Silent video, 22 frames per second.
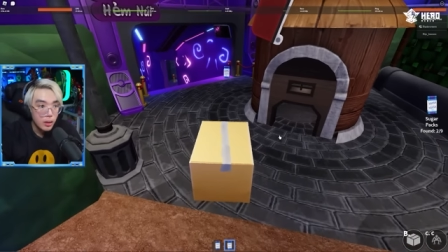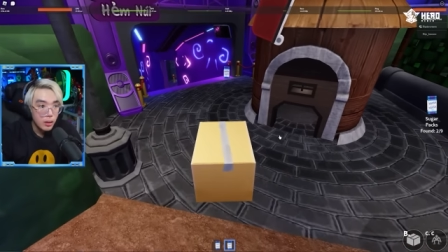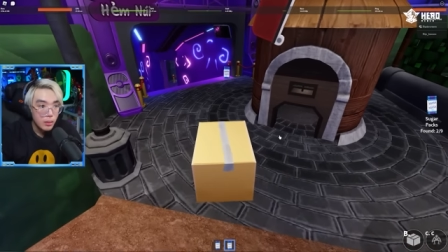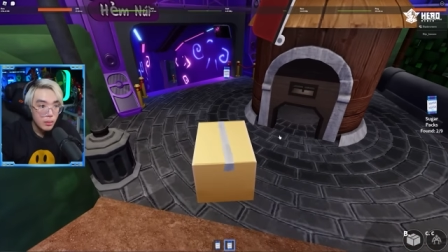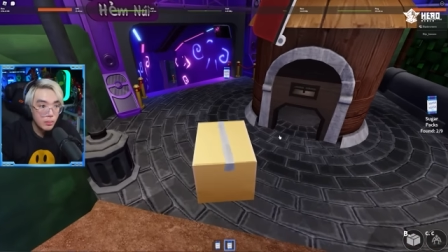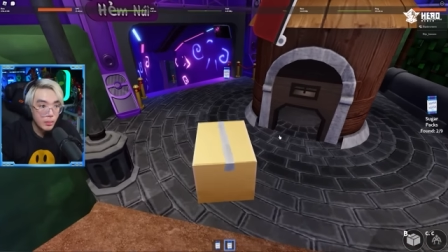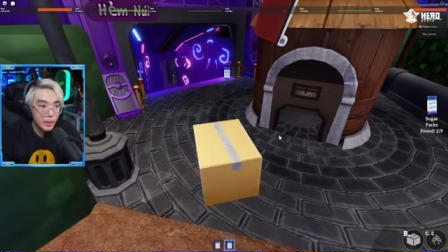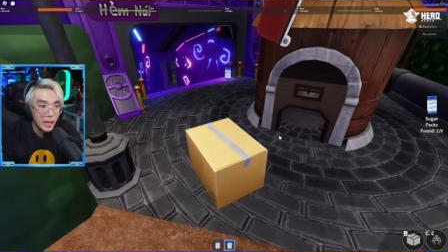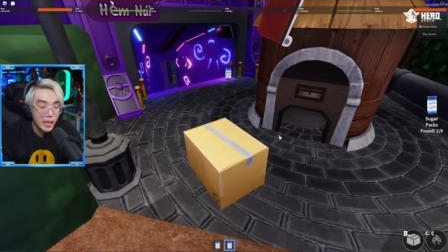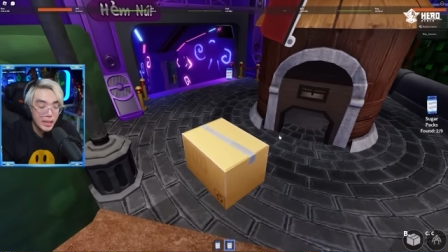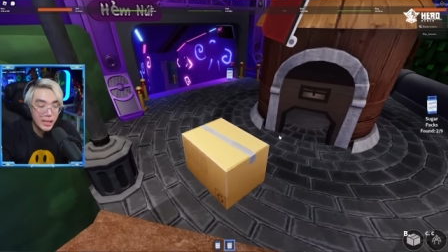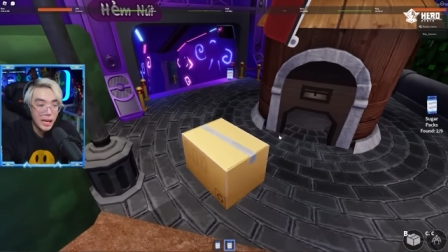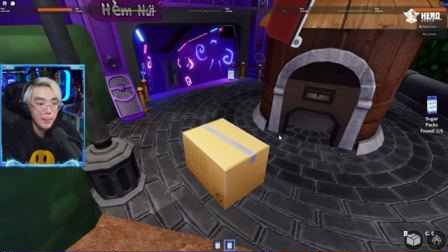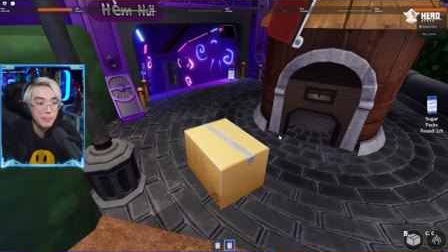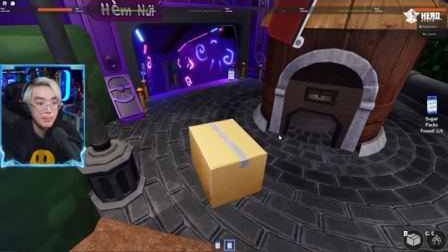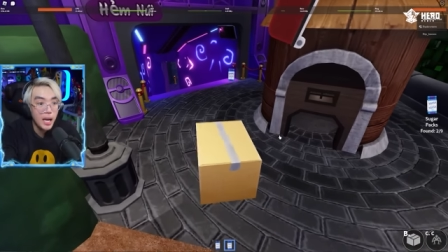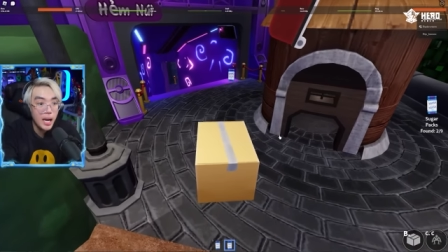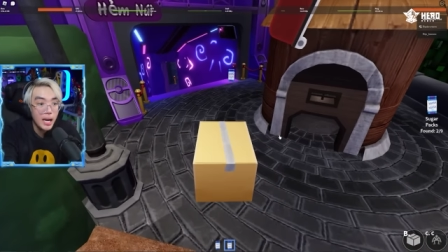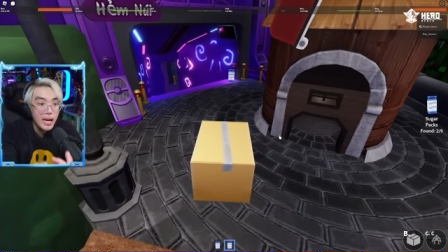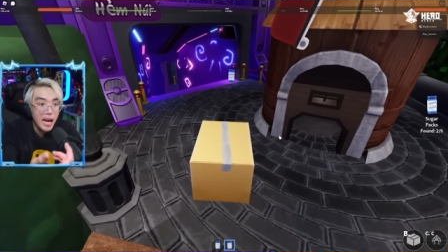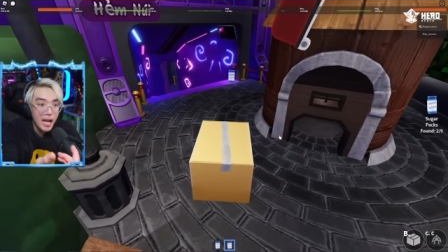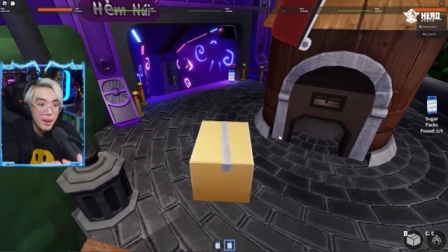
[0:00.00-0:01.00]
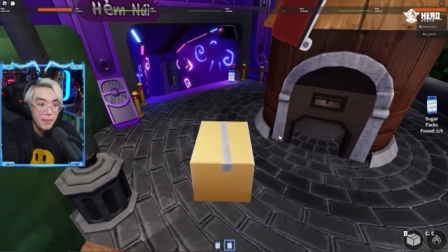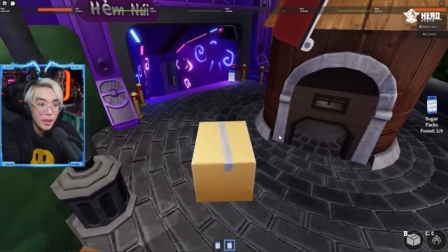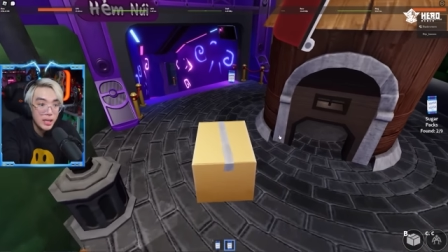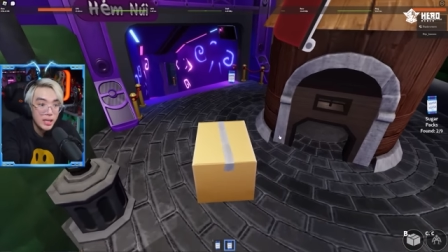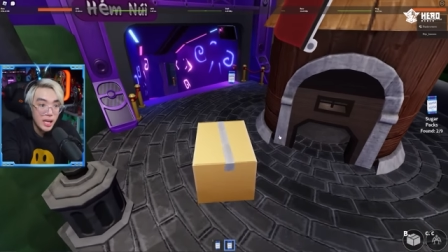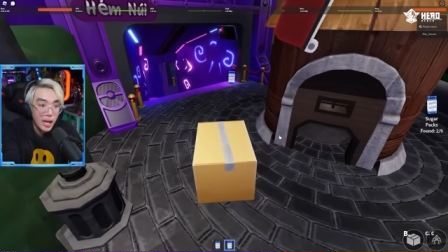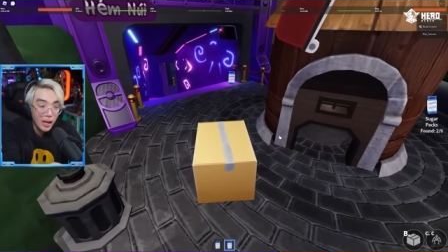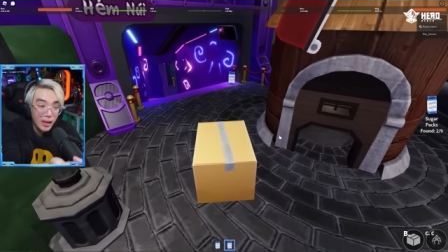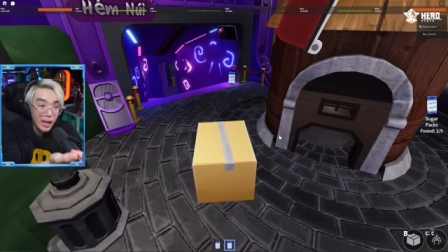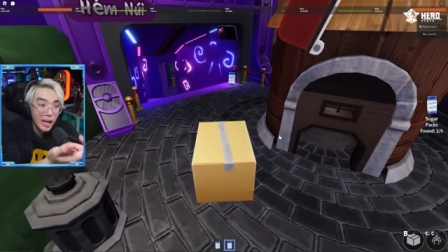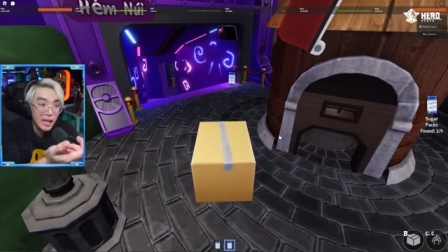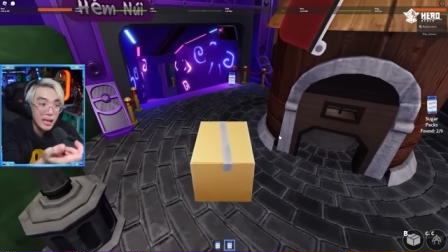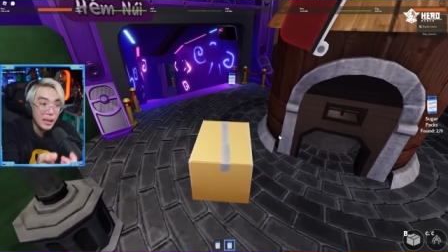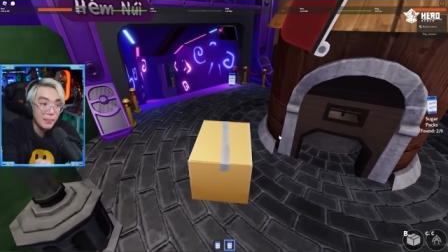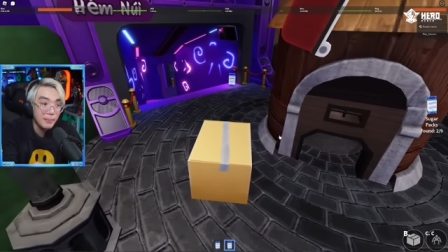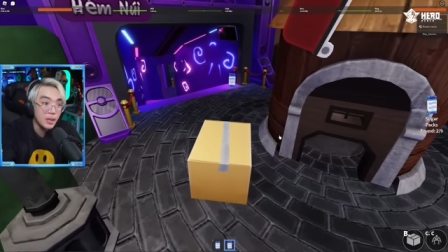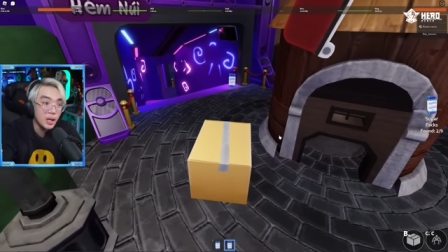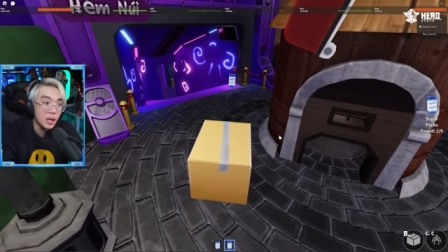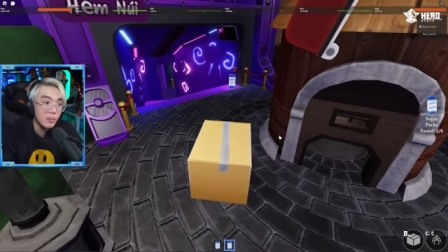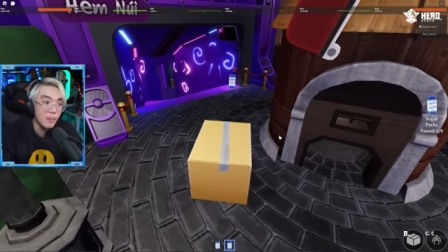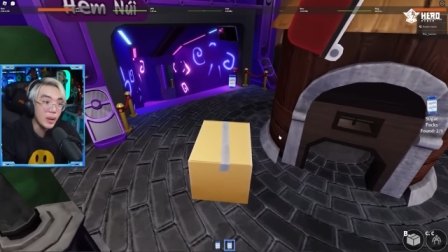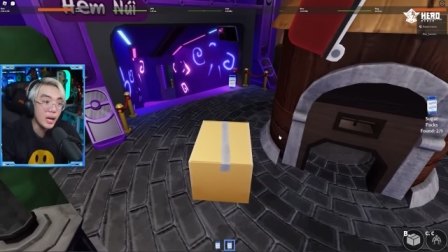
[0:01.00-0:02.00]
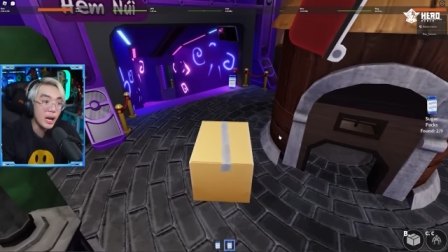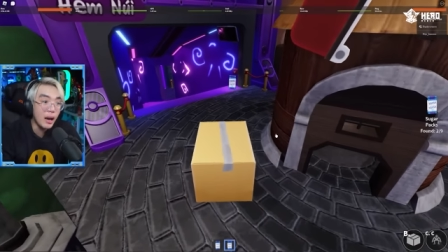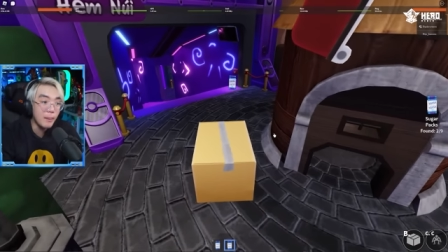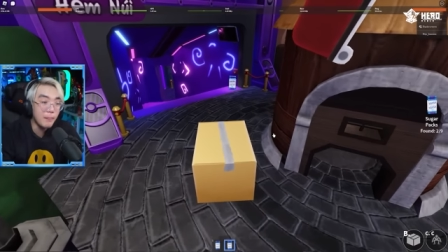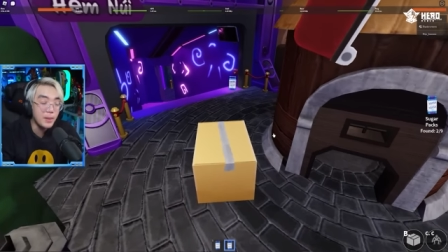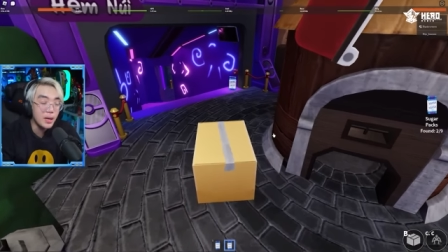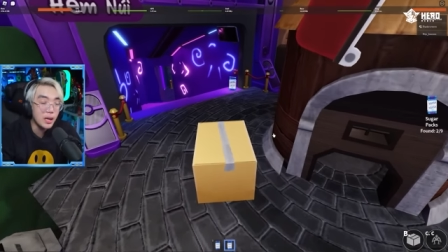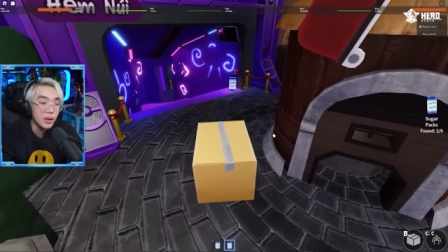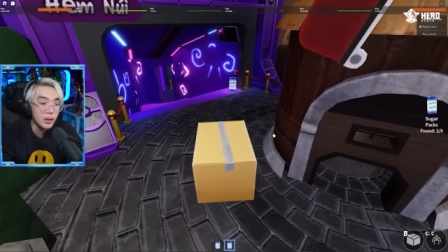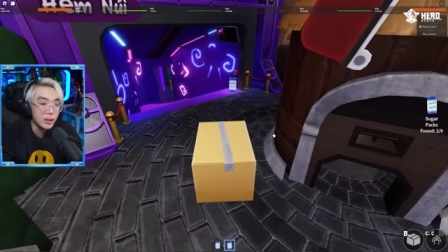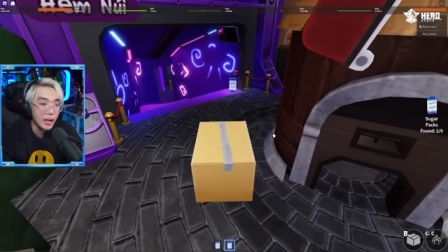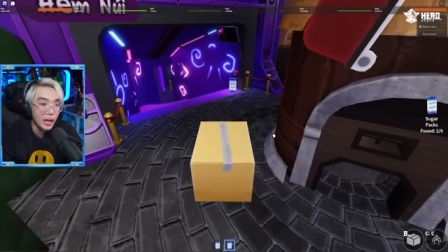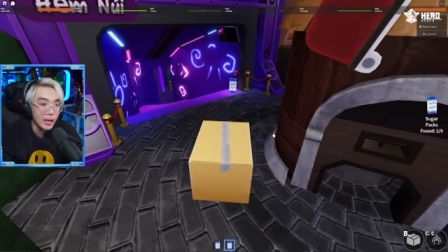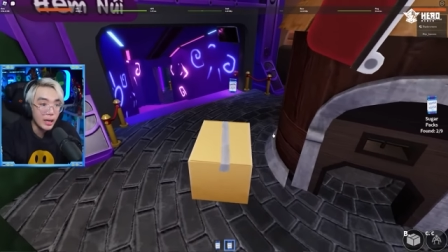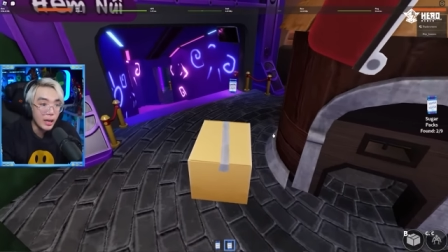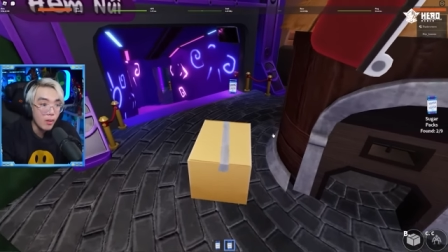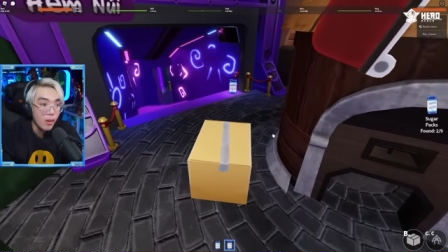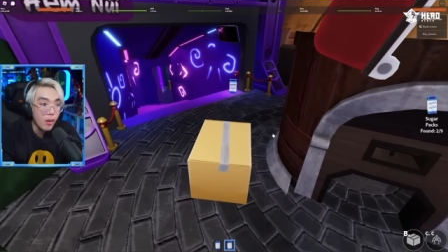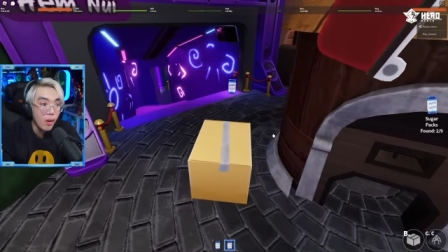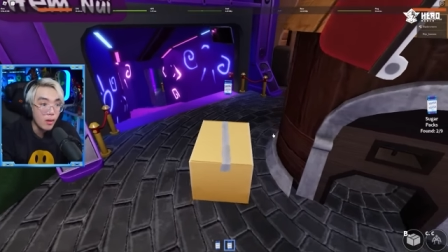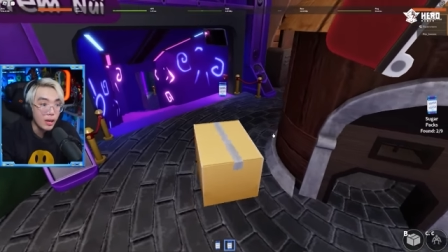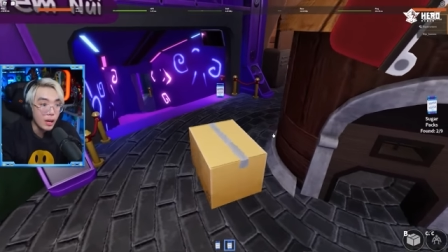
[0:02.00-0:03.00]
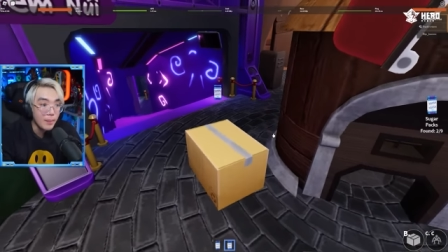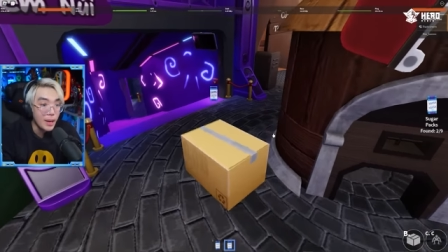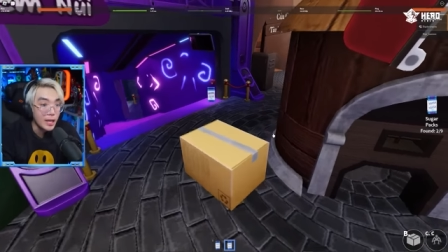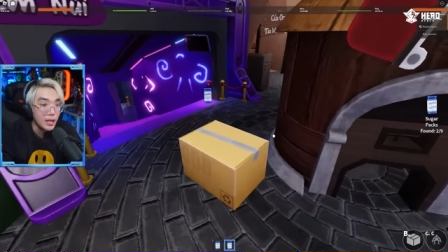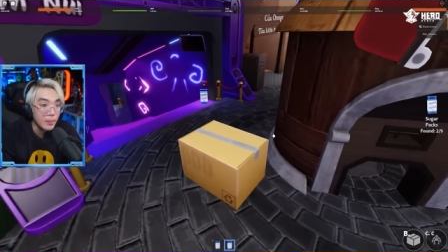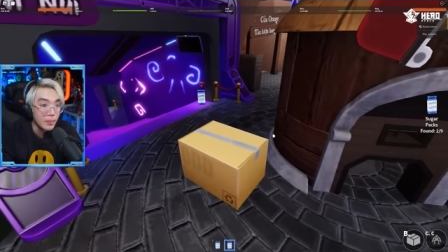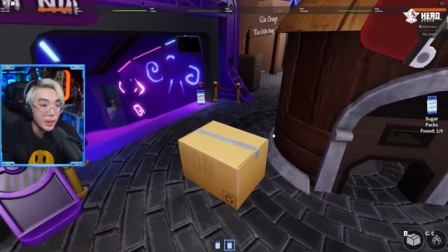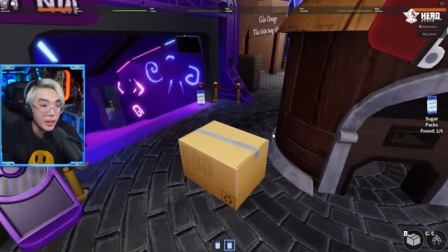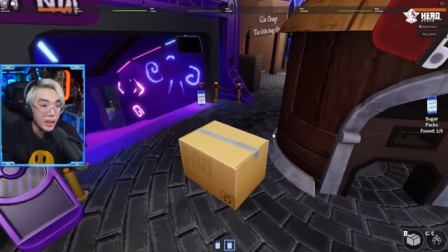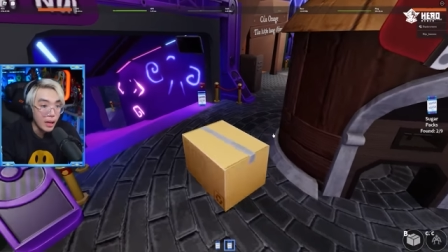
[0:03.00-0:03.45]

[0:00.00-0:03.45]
Mình đi chậm như thế này mình vẫn có thể lụm được mấy cái hộp đường nè Đâu có con nào bắt được mình